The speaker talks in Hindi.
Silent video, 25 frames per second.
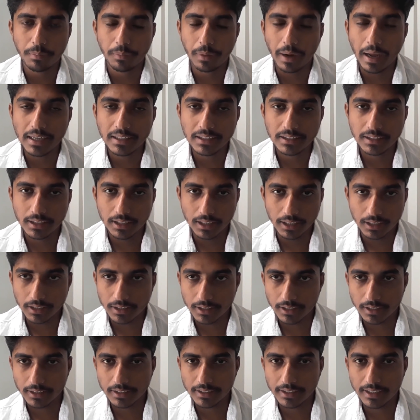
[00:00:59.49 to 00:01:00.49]
प्राइस कट
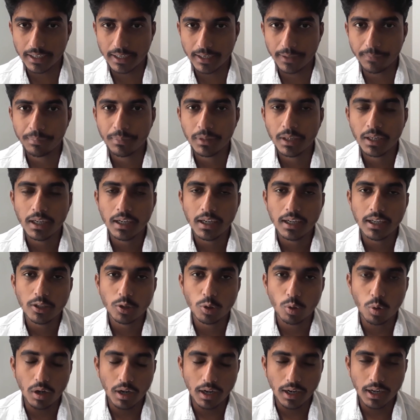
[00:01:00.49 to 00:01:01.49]
कर दिया है
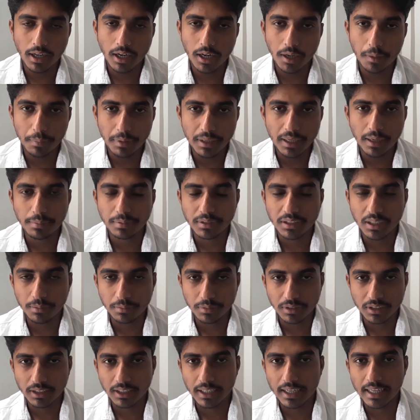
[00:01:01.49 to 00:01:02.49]
तो अगर अभी आप
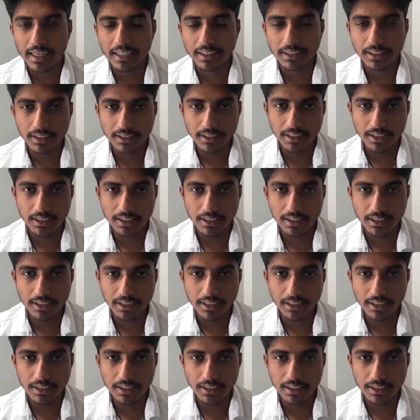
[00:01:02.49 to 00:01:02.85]
सैमसंग गैलेक्सी